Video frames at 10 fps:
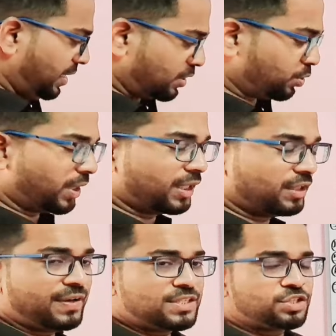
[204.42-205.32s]
நான் சொல்றது
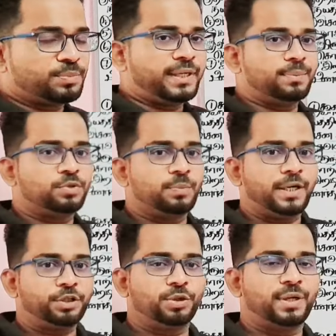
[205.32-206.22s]
ஃபர்ஸ்ட் மிட்டமுக்கு
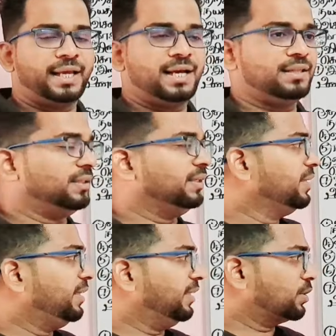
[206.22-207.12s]
மட்டும் கிடையாது
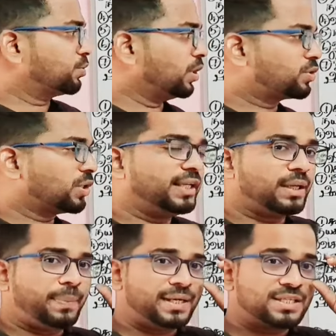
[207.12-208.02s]
நான் சொல்ல சொல்ல
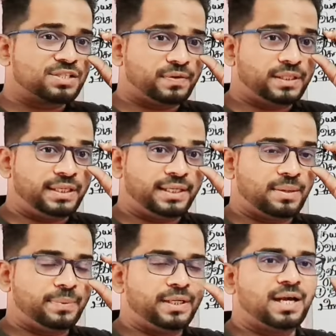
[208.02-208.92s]
நீங்கள் படிச்சுட்டு வந்துட்டீங்க
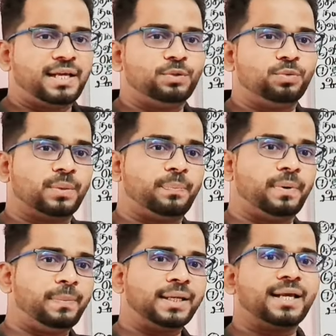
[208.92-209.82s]
அப்படின்னா இது உங்களுக்கு
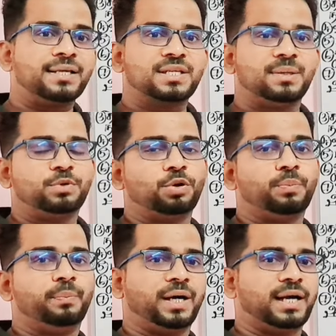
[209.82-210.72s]
பப்ளிக் எக்ஸாமுக்கு
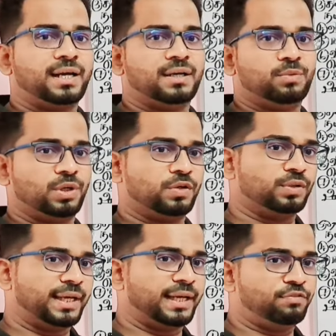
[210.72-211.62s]
ரொம்ப க உங்களுக்கு
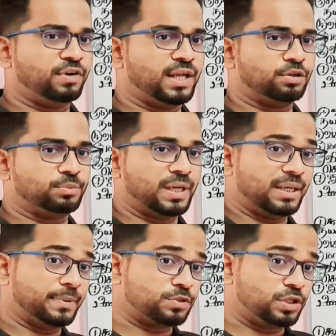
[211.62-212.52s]
வந்து ஹெல்ப்ஃபுல்லாக இருக்கும்
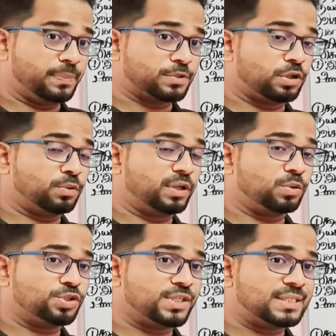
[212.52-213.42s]
நான் இப்போ இப்போ சொல்லக்கூடிய
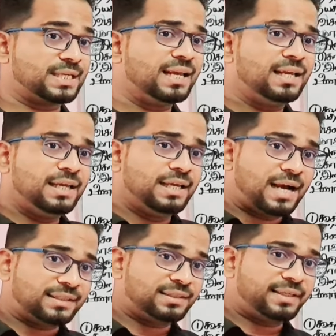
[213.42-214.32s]
கொஸ்டின்ஸை
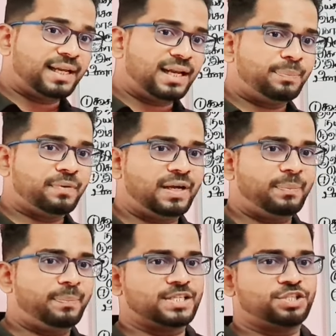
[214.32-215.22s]
அந்தந்த இயலில் இப்போவே
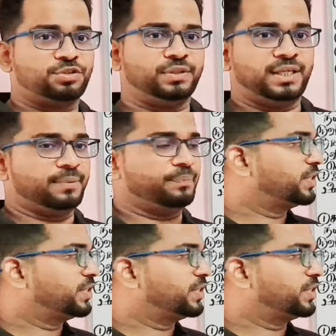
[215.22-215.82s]
படிச்சுட்டு வந்துருங்க